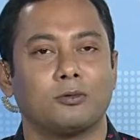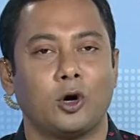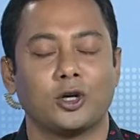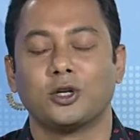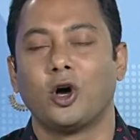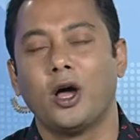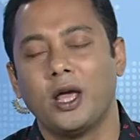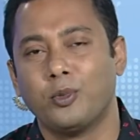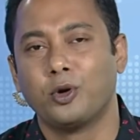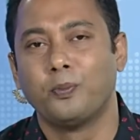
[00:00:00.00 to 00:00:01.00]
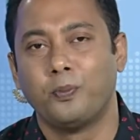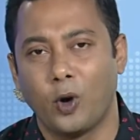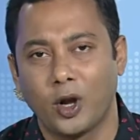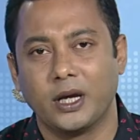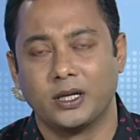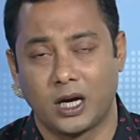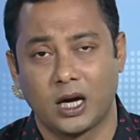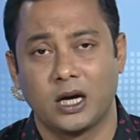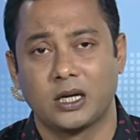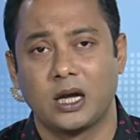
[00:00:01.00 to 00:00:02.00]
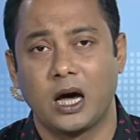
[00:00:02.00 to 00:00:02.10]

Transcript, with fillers: ঘটানো হয় এবং পরে ঢাকার